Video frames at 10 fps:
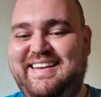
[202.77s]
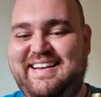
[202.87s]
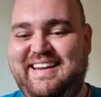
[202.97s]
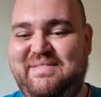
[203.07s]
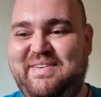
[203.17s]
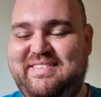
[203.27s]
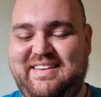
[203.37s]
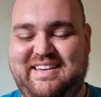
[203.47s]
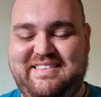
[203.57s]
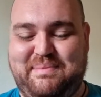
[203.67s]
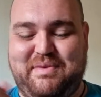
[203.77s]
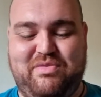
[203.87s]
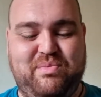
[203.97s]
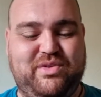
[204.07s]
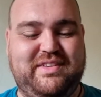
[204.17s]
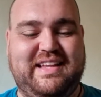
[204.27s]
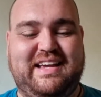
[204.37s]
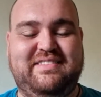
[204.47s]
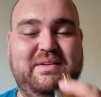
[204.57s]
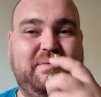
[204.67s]
E lembra esse aqui, essa
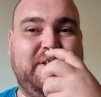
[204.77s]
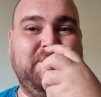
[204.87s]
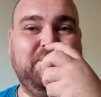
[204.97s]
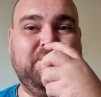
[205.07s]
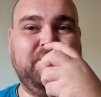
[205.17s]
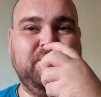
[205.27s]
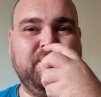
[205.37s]
perfumosidade também.